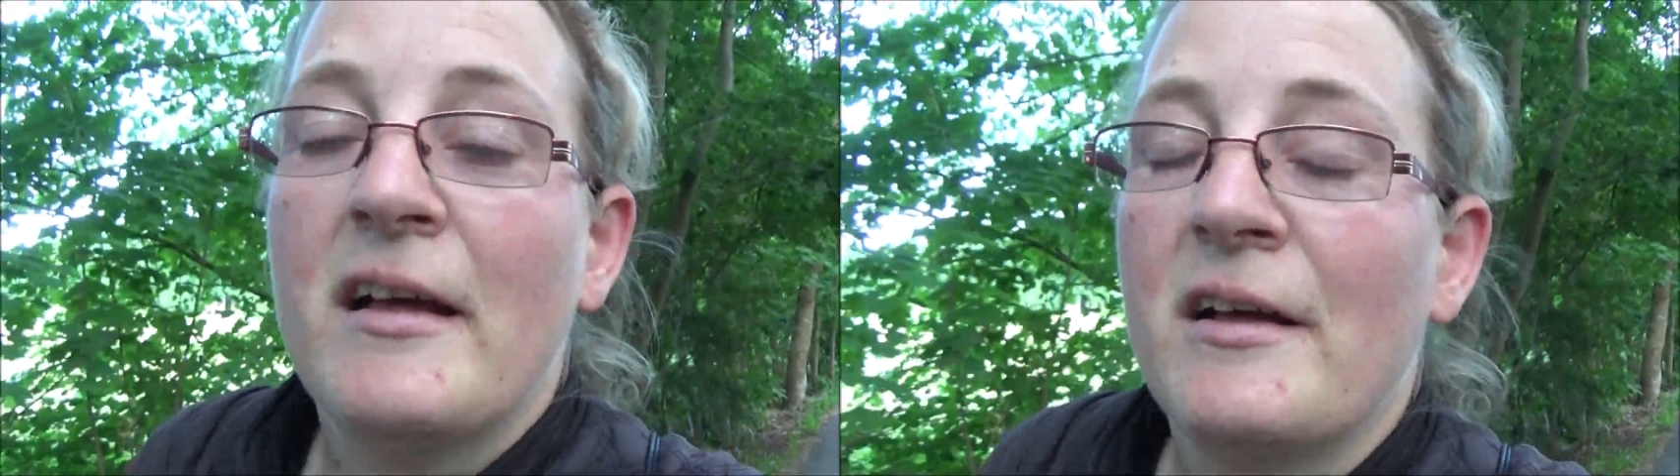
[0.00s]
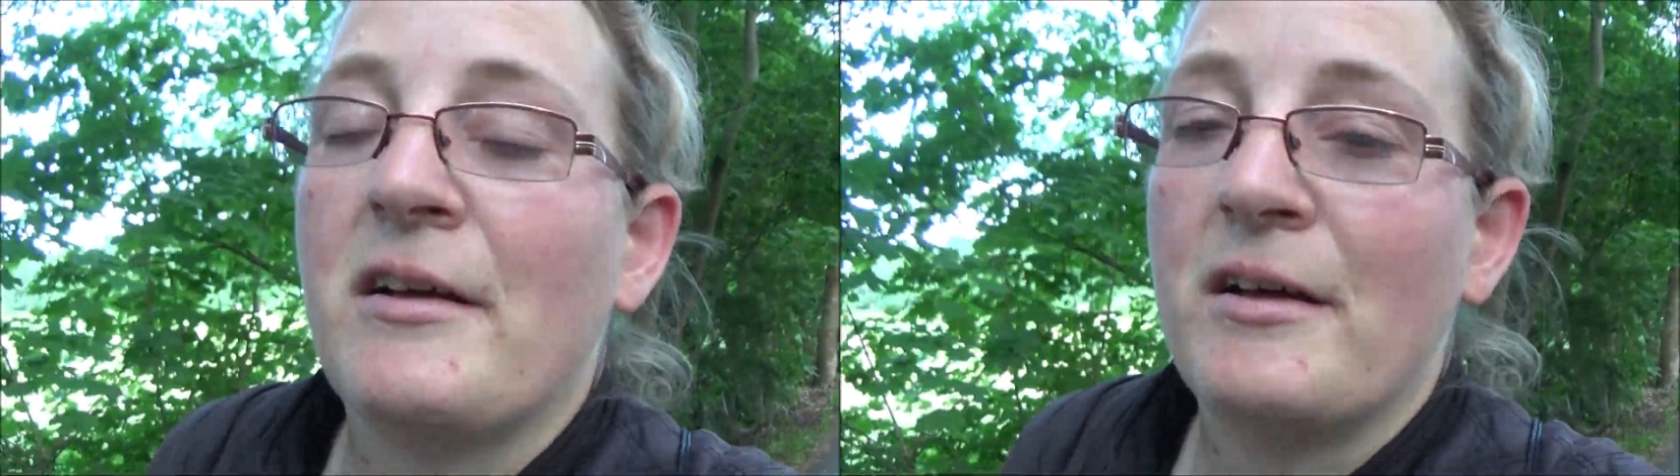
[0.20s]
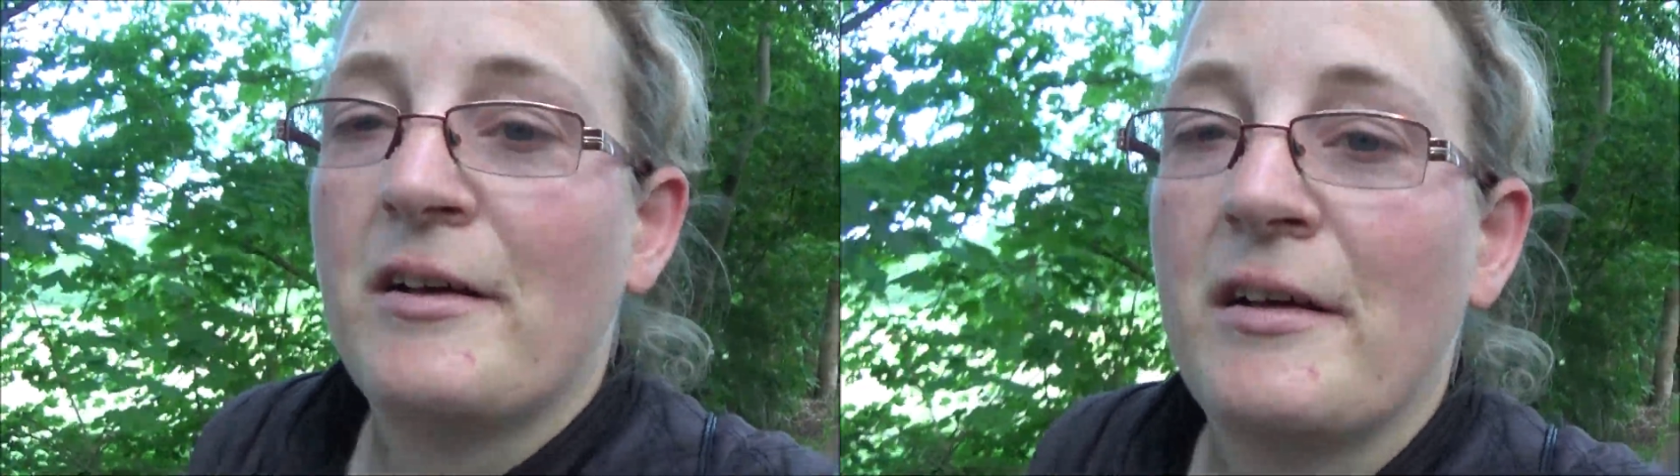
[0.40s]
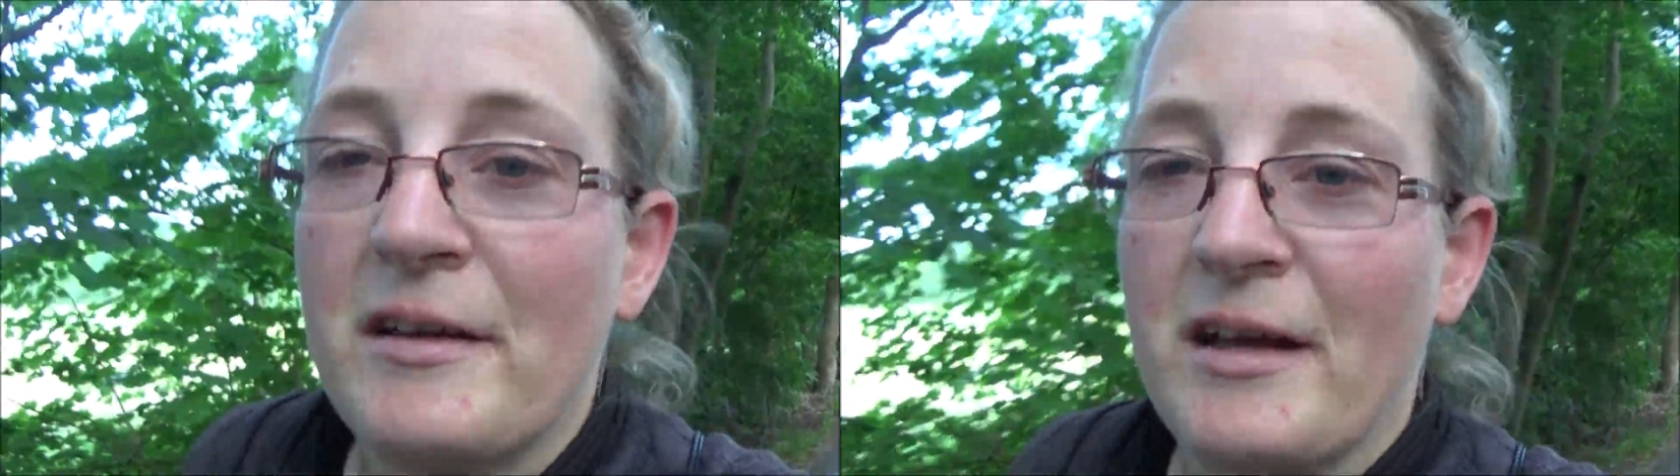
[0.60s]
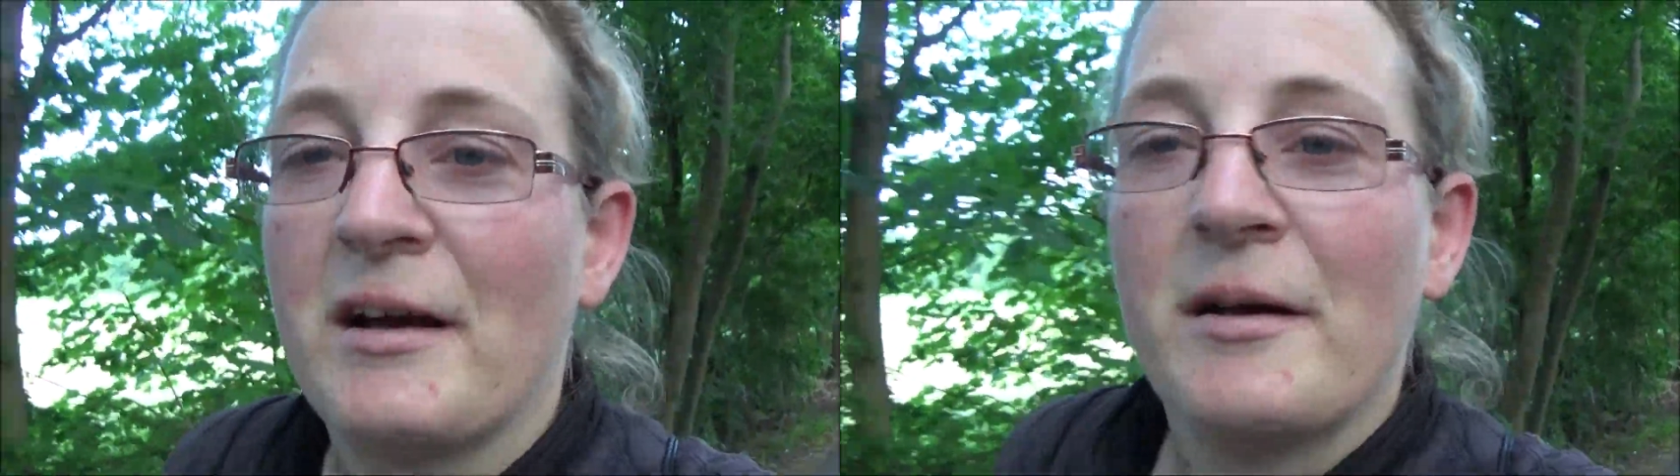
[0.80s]

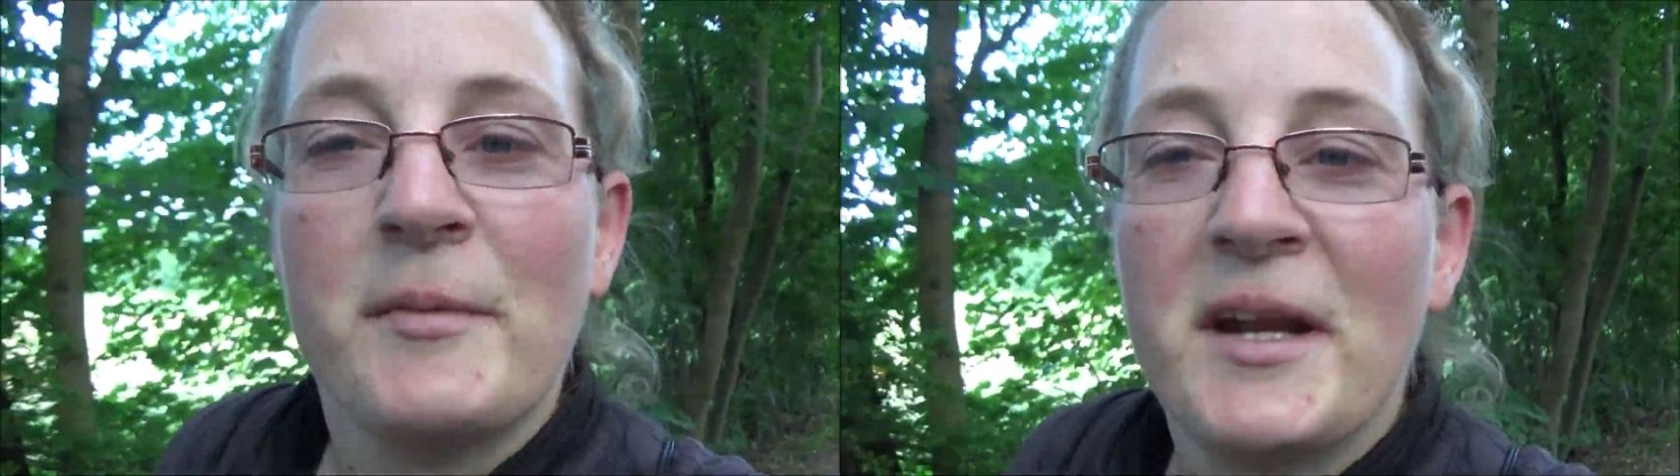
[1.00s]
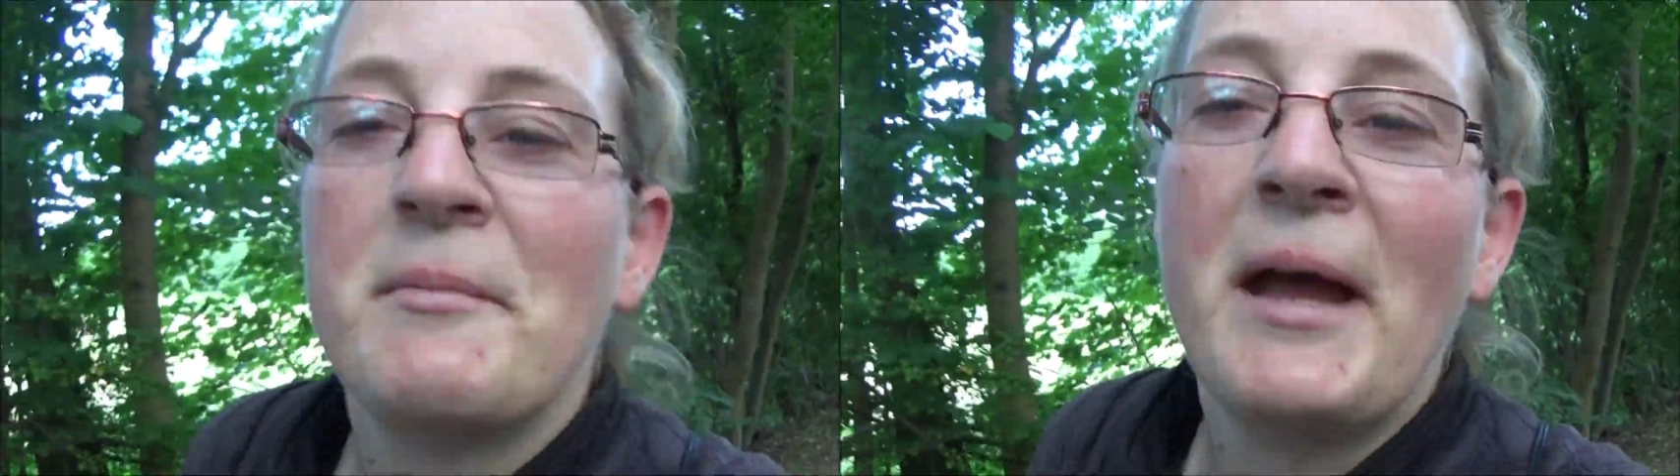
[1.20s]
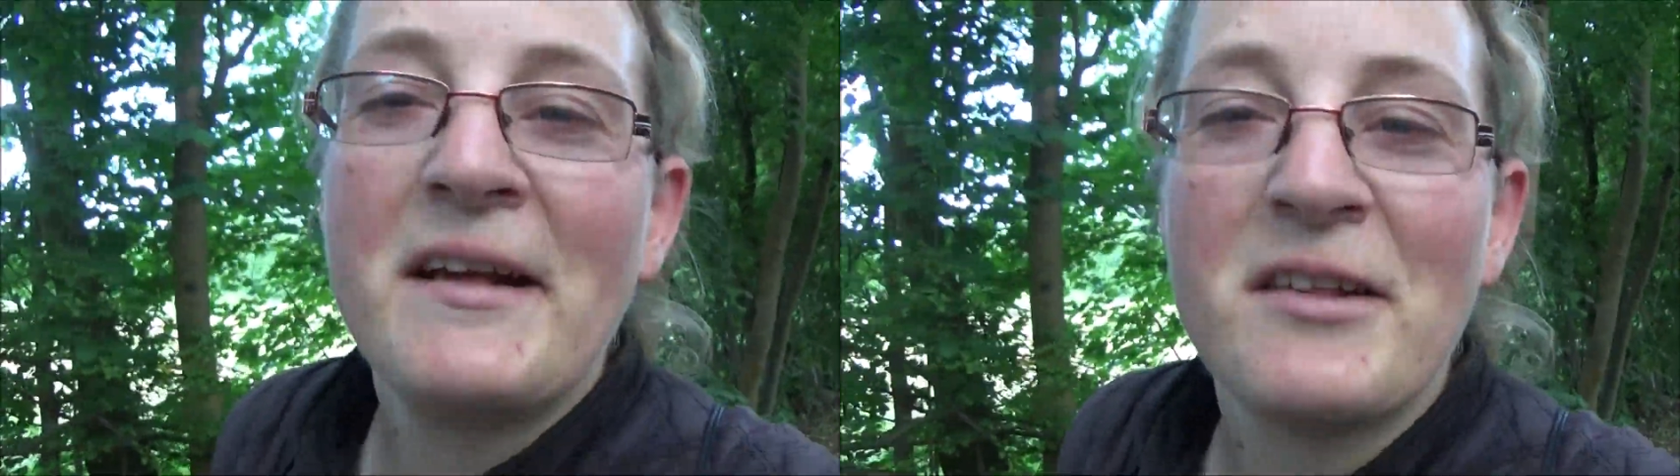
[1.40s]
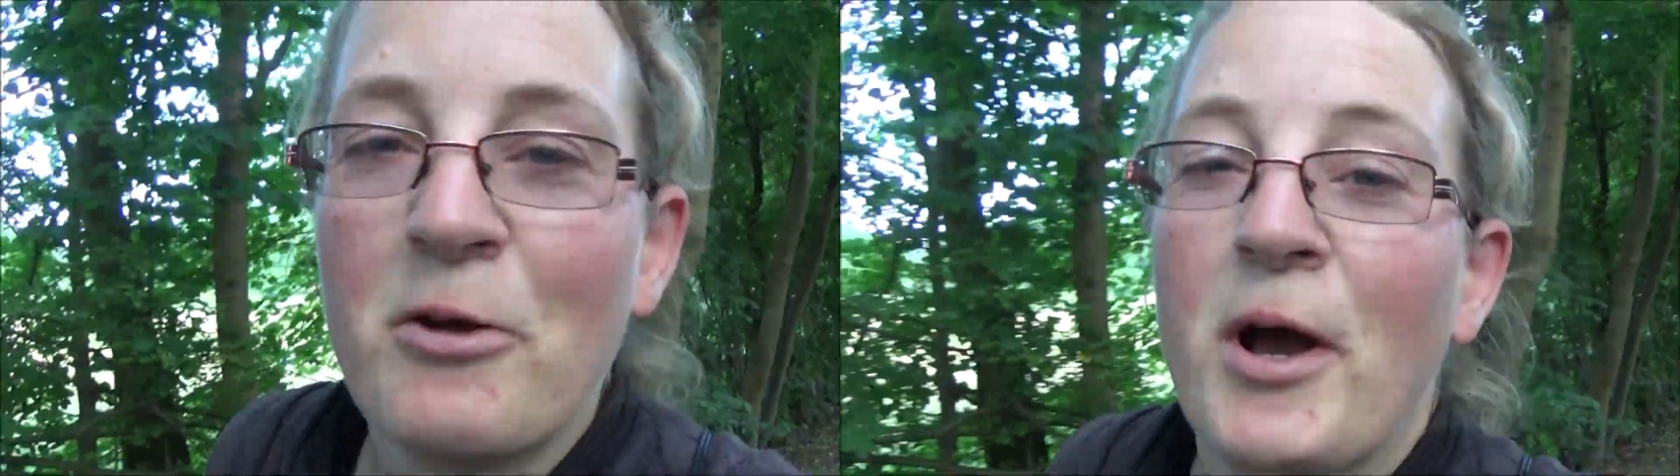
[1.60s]
äh, ja, mit einem Hengst